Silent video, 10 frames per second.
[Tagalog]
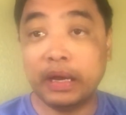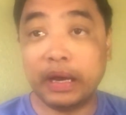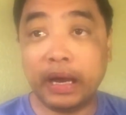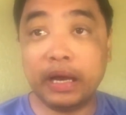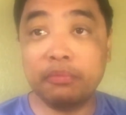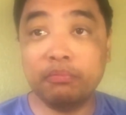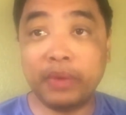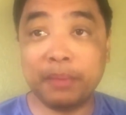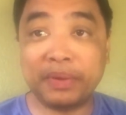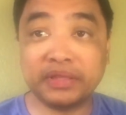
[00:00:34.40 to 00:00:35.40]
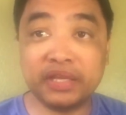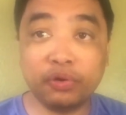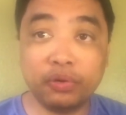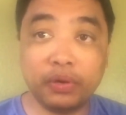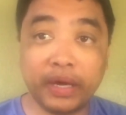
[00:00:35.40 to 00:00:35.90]
ang
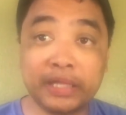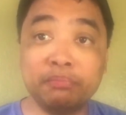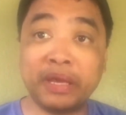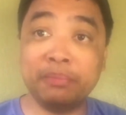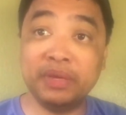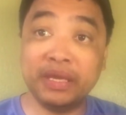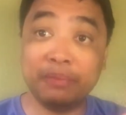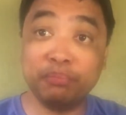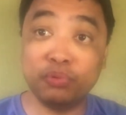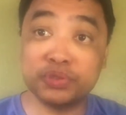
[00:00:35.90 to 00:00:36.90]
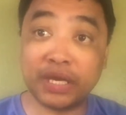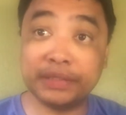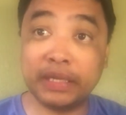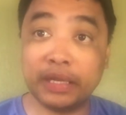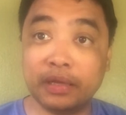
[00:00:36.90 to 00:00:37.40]
maipatayo at maibigay po sa
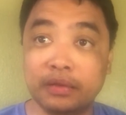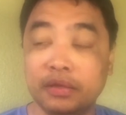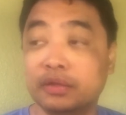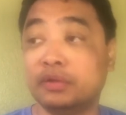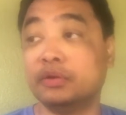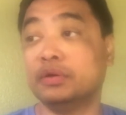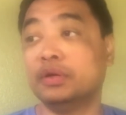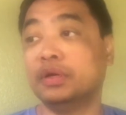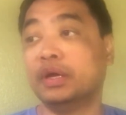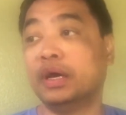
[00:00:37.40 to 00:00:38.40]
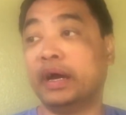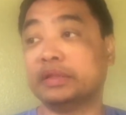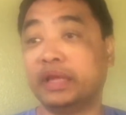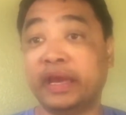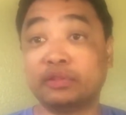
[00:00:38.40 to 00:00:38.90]
kanila, no?
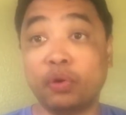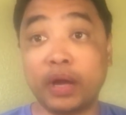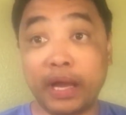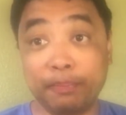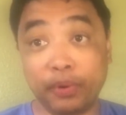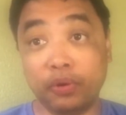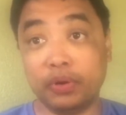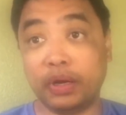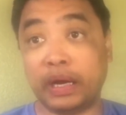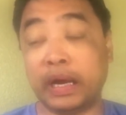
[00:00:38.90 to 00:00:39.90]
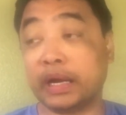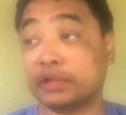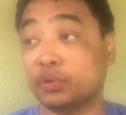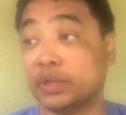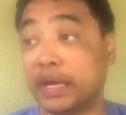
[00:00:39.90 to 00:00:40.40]
At eto nga po ang
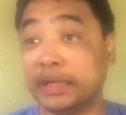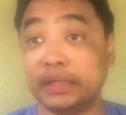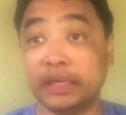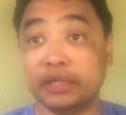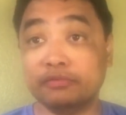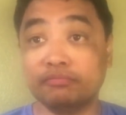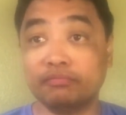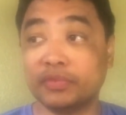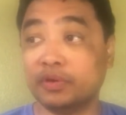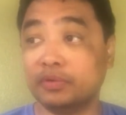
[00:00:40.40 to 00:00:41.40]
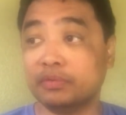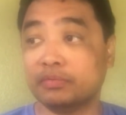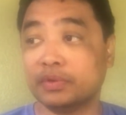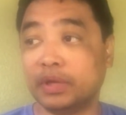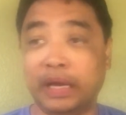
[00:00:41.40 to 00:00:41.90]
katunayan niyan, no?
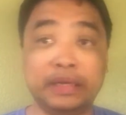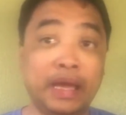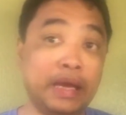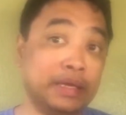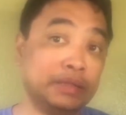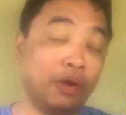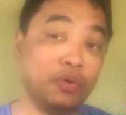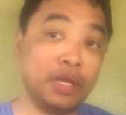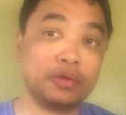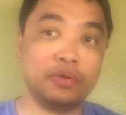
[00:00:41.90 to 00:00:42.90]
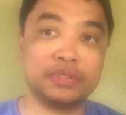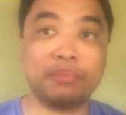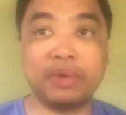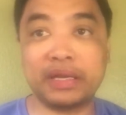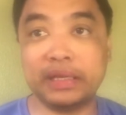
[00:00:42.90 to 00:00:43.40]
Ang nakita ko lang yung sa
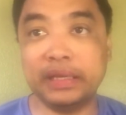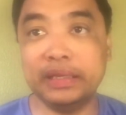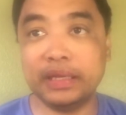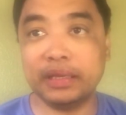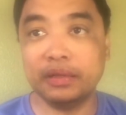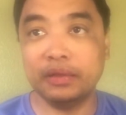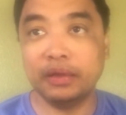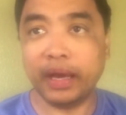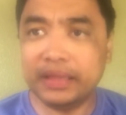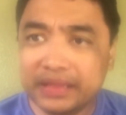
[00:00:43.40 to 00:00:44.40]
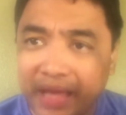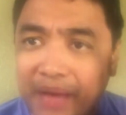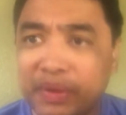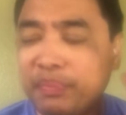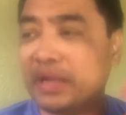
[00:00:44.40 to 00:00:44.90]
Marikina eh. Ang
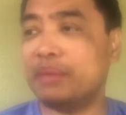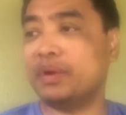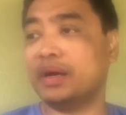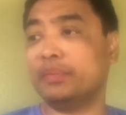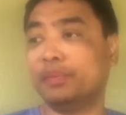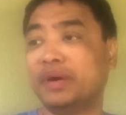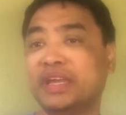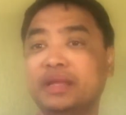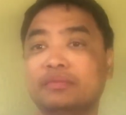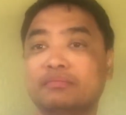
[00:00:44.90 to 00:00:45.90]
dami pala mga kababayan.